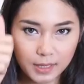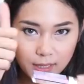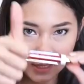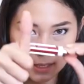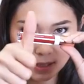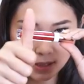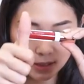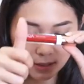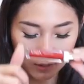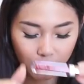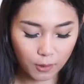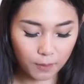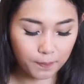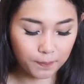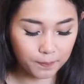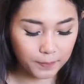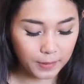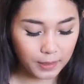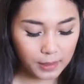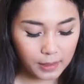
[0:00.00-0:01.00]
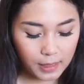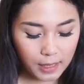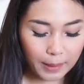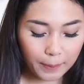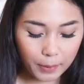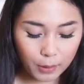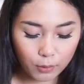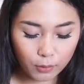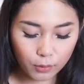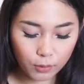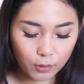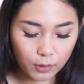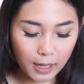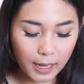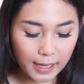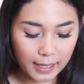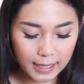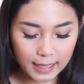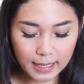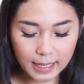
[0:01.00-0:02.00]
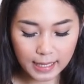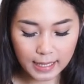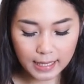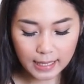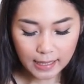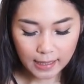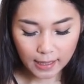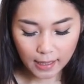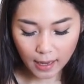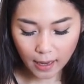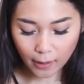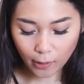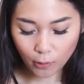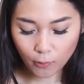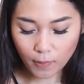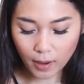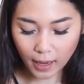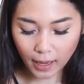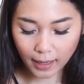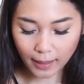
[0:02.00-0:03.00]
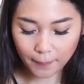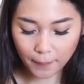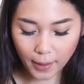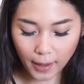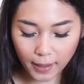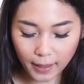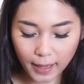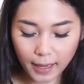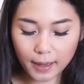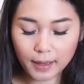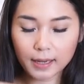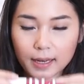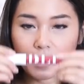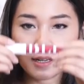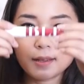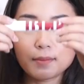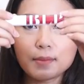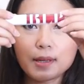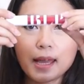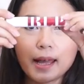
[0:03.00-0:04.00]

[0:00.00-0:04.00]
jadi tapi untuk kali ini aku bakal pakai dari